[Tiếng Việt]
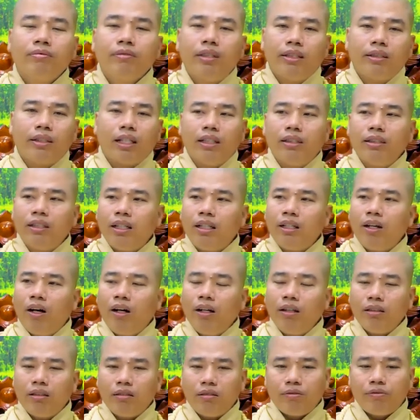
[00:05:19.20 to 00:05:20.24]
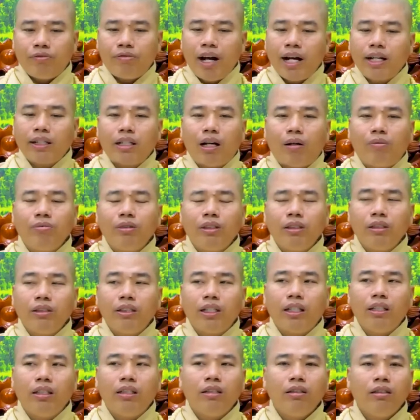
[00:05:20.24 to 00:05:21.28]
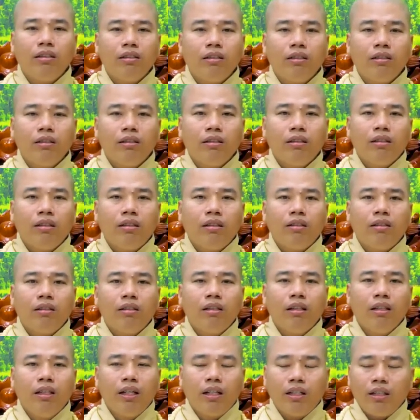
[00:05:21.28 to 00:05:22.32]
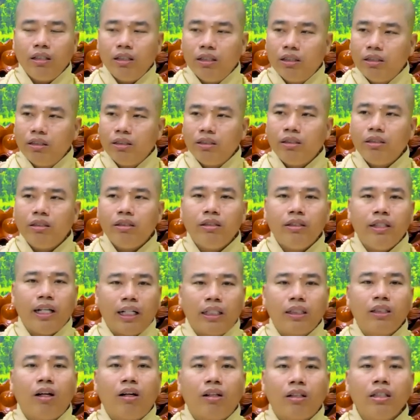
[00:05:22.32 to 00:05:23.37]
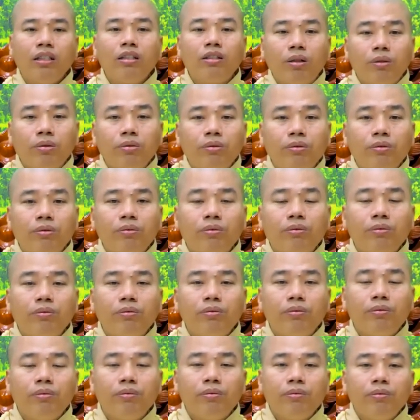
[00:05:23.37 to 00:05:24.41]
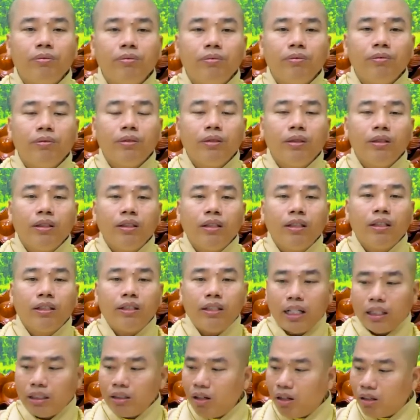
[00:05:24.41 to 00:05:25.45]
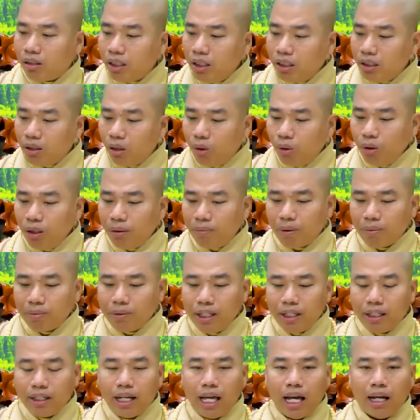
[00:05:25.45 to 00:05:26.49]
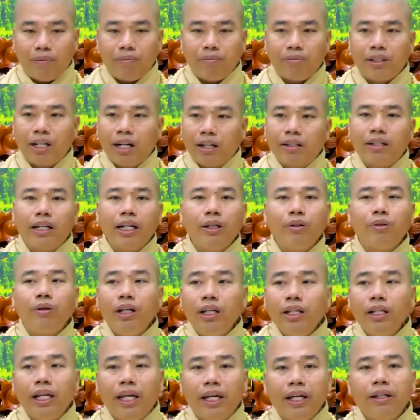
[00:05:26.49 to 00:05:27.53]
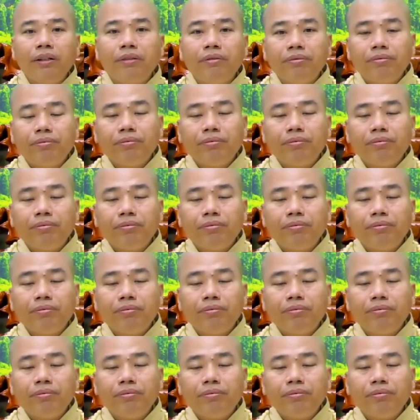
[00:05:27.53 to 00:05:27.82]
nên từ nơi đó phát động chương trình những người dẫn đoàn đi tu dẫn đoàn đi tu là một việc làm cực kỳ có ý nghĩa